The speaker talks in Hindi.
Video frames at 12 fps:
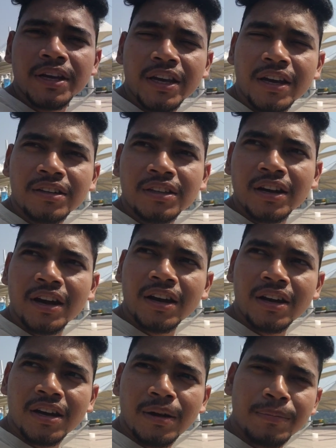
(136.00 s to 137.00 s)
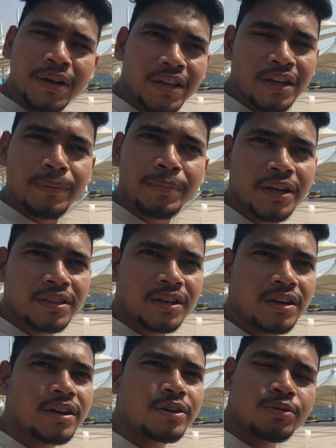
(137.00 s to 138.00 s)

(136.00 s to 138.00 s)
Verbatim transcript: में एक तरह का अपने अपने ही तरह का